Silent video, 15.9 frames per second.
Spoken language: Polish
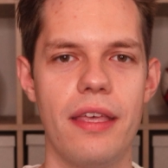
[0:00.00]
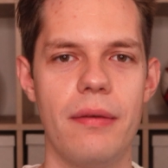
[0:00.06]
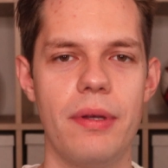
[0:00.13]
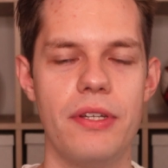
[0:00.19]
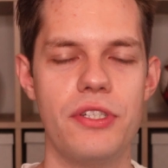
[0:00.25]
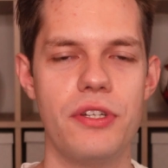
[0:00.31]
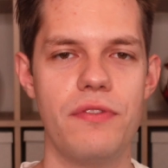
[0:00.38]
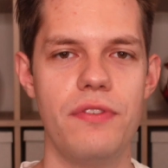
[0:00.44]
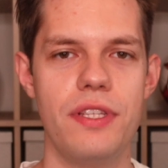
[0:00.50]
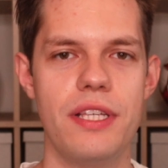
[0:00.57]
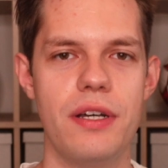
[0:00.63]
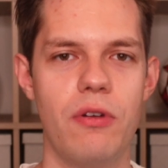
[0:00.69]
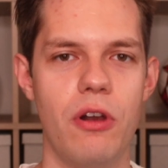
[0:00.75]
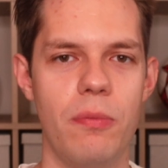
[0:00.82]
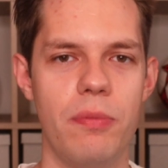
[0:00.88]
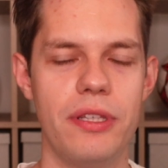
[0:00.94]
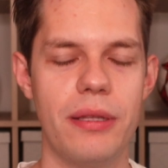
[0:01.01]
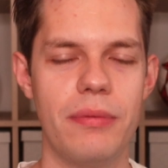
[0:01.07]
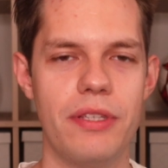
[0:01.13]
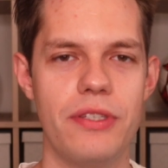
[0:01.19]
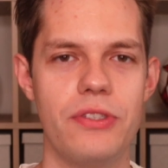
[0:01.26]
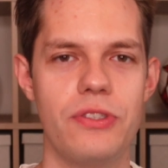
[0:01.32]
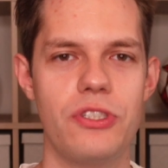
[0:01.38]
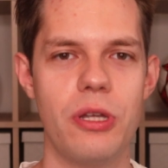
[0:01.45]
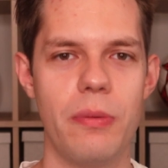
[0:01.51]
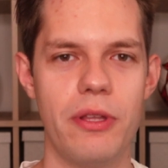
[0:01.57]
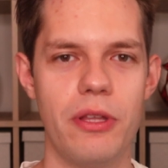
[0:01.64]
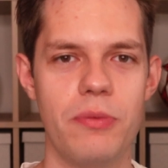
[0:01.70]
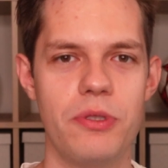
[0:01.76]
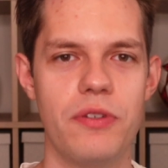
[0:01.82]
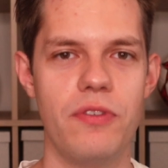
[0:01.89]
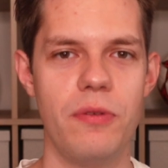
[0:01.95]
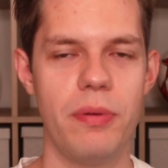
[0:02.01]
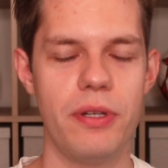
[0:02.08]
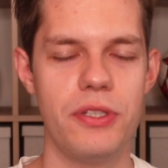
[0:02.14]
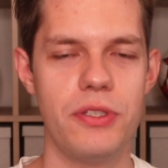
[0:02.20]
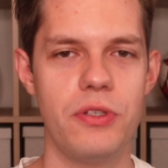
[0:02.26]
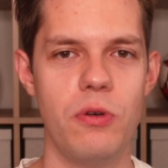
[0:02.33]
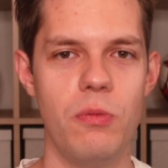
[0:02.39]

mecze w Lidze Europy, tam też trzeba dobrze wypaść,